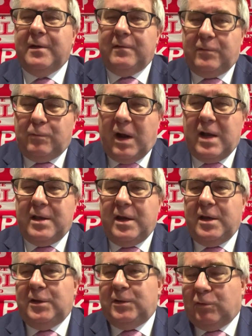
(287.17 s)
indywidualnie
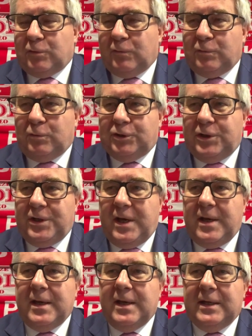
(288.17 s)
i złoto w drużynie.